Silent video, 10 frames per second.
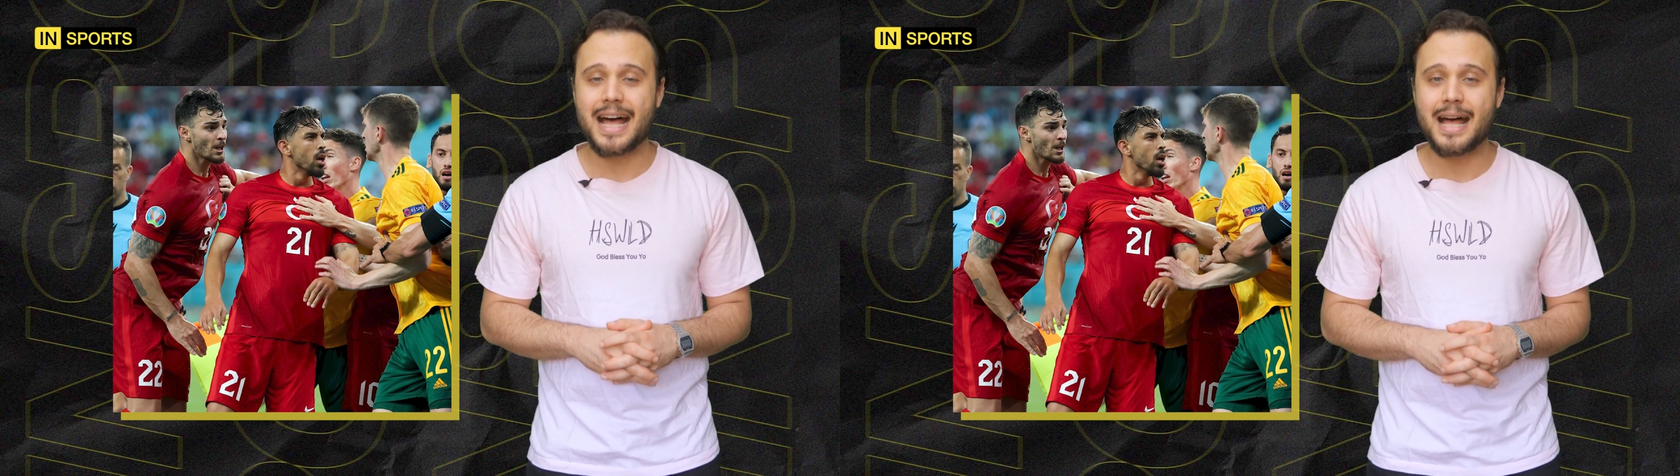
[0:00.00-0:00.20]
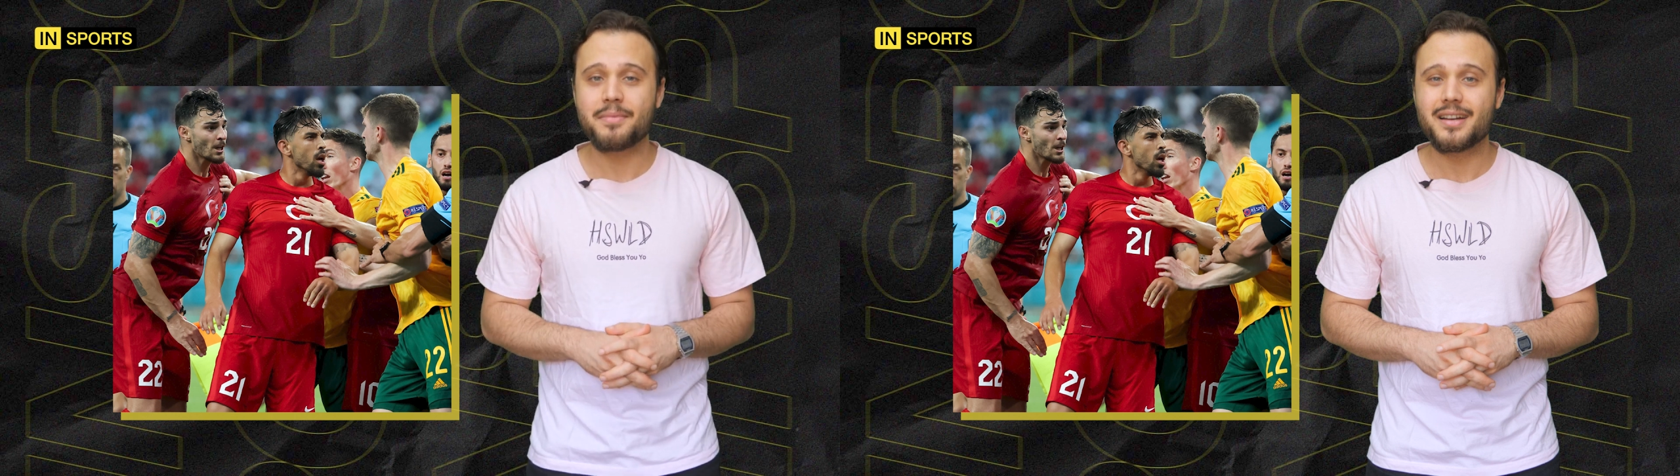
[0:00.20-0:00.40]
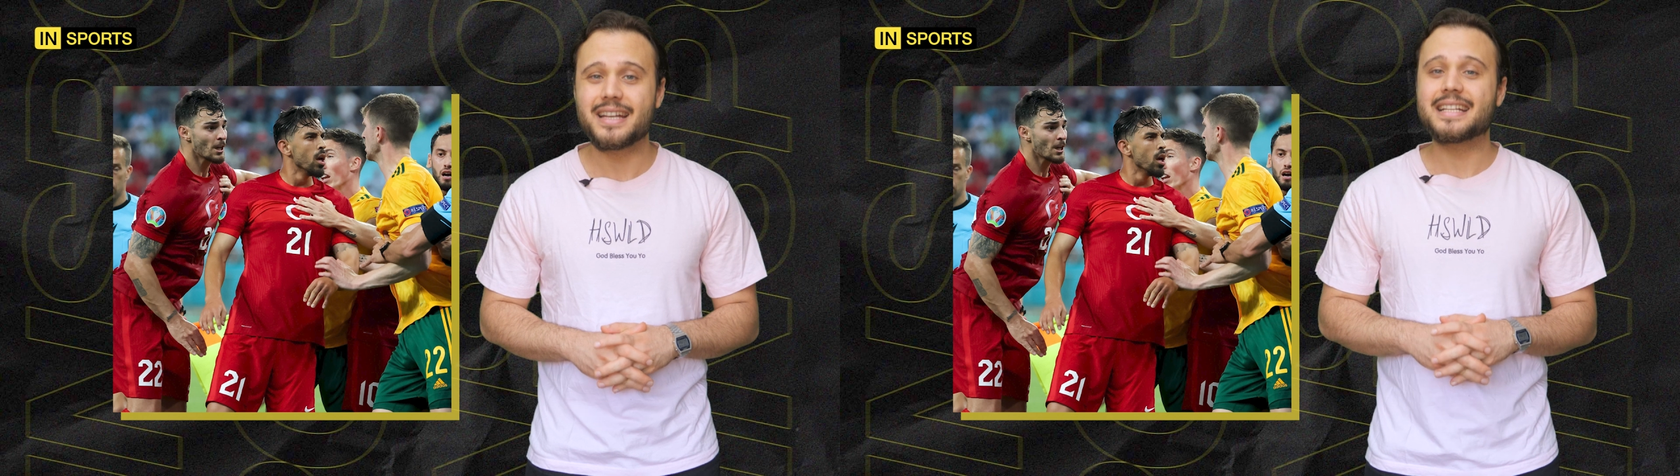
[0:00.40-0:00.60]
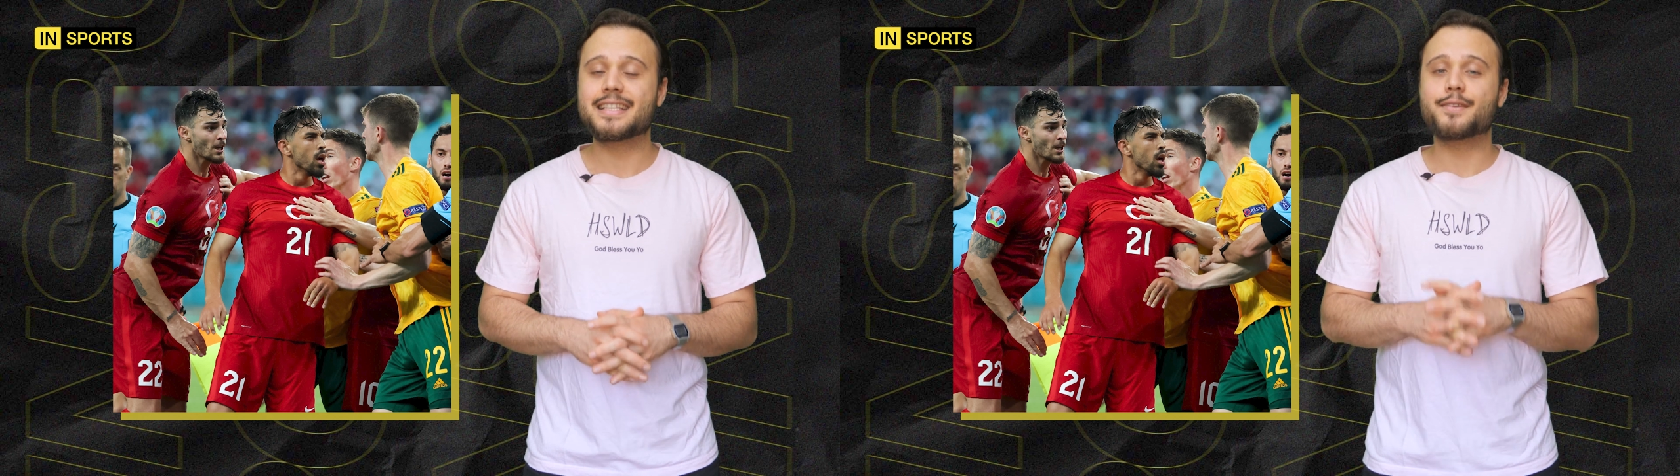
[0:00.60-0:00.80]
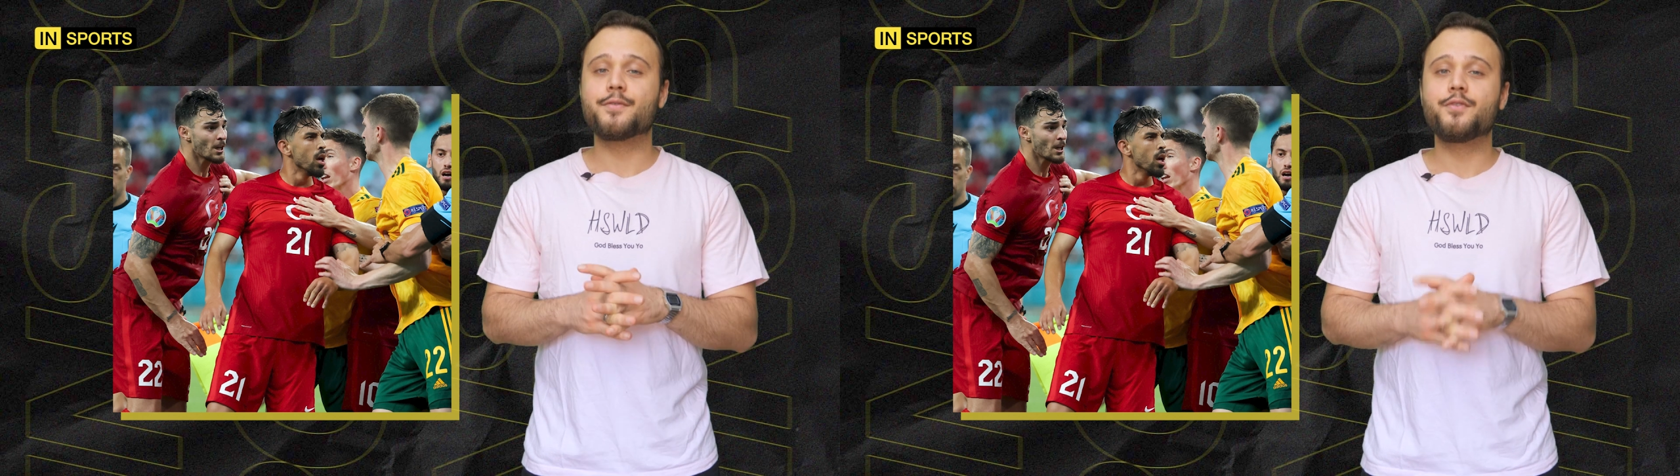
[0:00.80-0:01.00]
aber
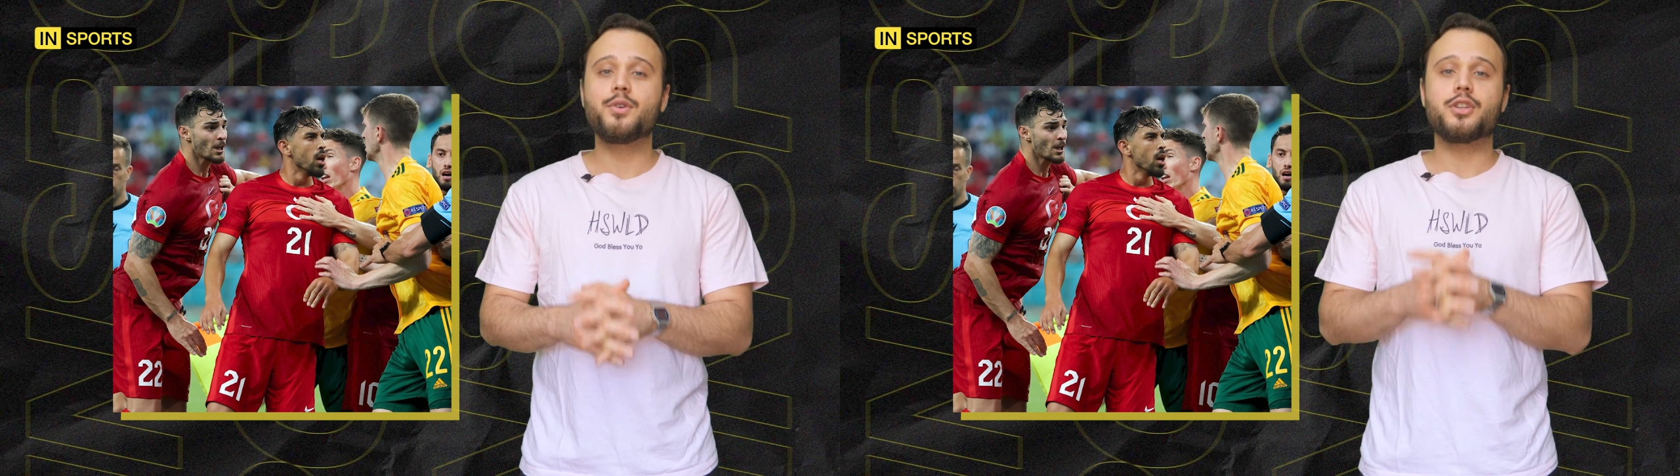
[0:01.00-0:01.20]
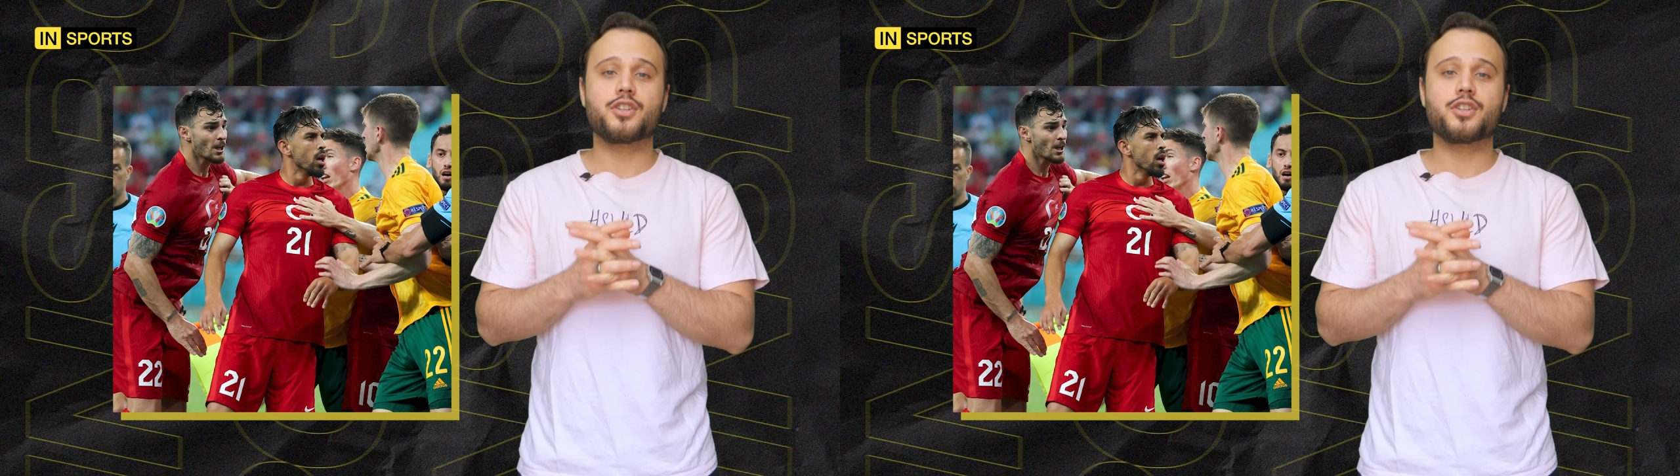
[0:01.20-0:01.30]
es wird